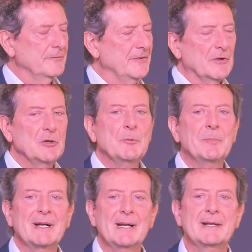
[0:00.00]
Vi voglio
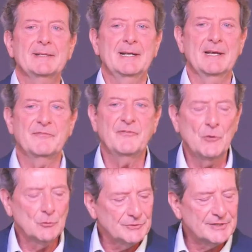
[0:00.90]
parlare della
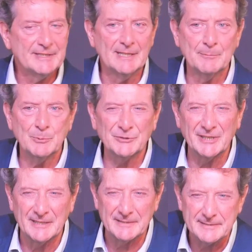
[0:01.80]
fonte della
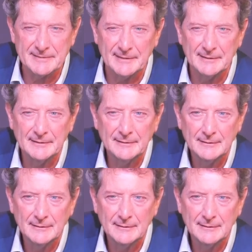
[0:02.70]
potenza